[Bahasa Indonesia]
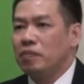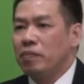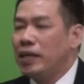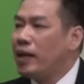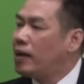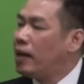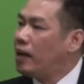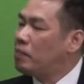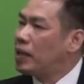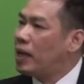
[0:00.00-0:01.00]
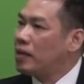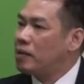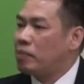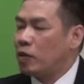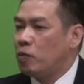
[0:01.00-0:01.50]
banyak hal
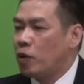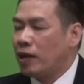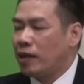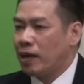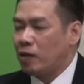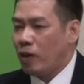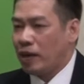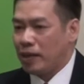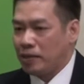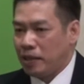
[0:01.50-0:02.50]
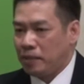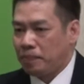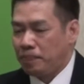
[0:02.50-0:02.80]
menarik berhubungan dengan uang receh.